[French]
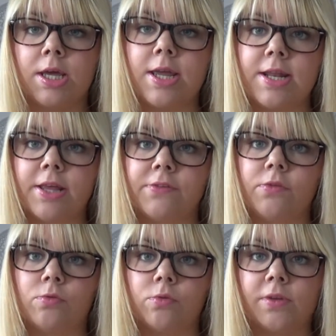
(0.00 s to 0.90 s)
Et il
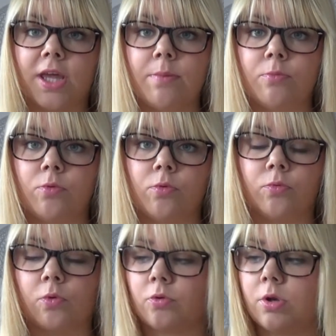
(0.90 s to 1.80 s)
existe une autre crème, euh,
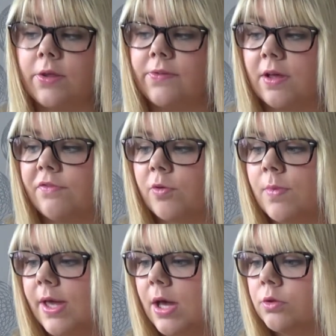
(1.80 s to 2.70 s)
donc là c'est un
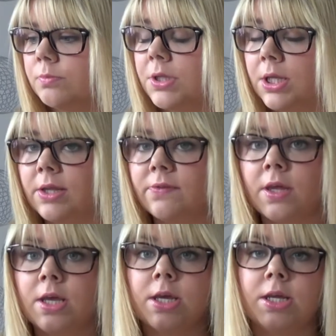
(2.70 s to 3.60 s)
format 40 ml.
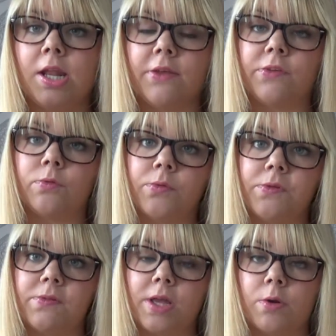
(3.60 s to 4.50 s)
Il existe
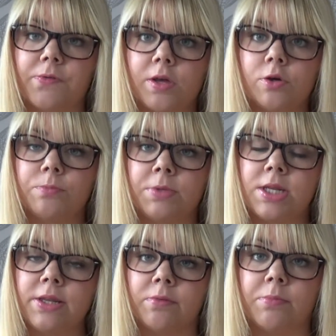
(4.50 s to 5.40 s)
aussi celle en 50
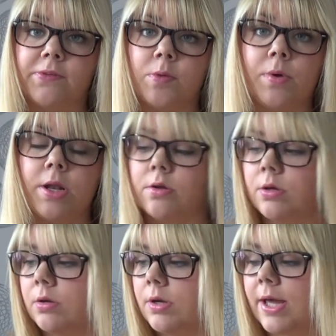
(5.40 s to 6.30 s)
ml, mais c'est pas
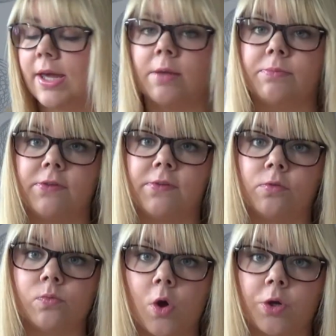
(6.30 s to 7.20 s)
la, crème des
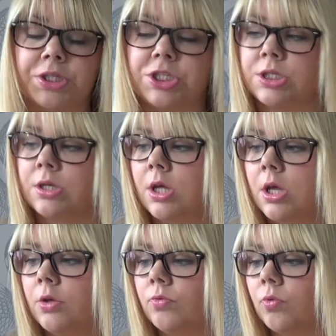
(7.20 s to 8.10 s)
saisons enrichie.
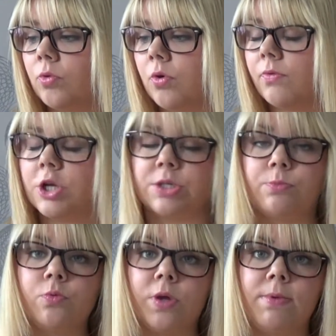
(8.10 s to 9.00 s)
Donc euh, voilà, j'ai
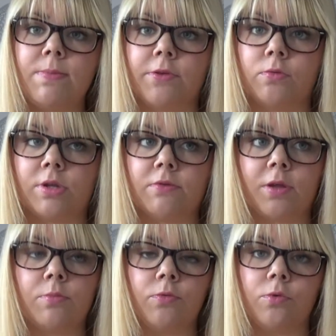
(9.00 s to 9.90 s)
beaucoup aimé parce qu'on a
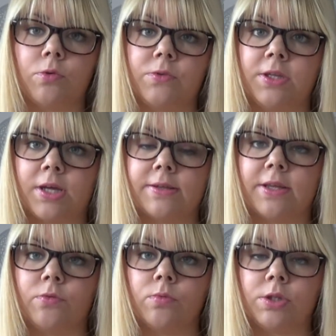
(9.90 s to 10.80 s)
vraiment ce côté
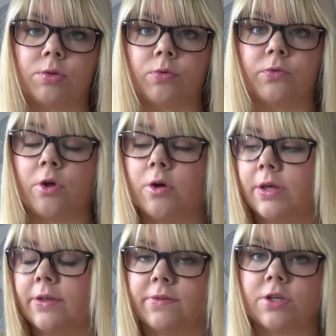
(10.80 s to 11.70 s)
hydratation qui
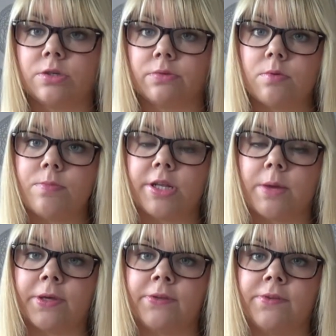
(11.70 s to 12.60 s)
ressort et ça j'ai vraiment bien
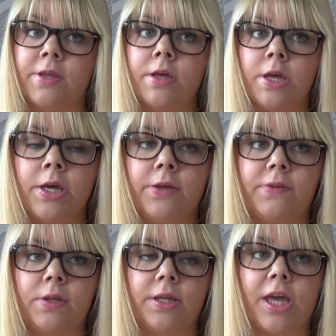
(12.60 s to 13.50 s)
apprécié.
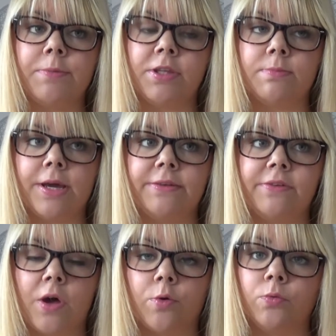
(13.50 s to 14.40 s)
C'est une crème qui m'a
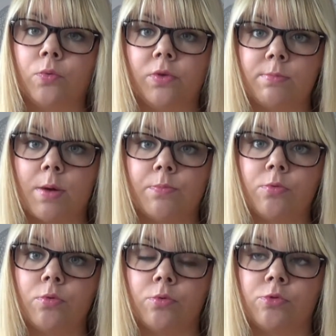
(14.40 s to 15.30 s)
aidé à retrouver ma
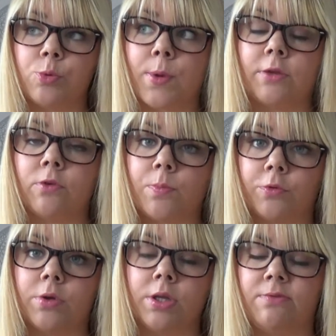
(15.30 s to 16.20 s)
peau euh, du printemps
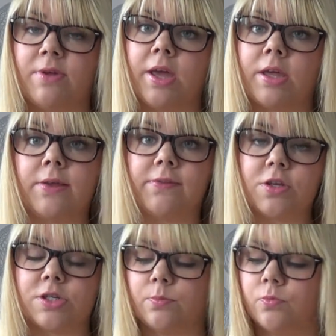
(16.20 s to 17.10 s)
pendant l'hiver et
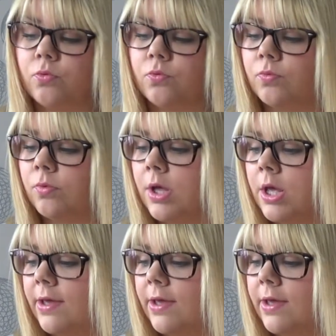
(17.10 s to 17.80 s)
ça j'aime beaucoup.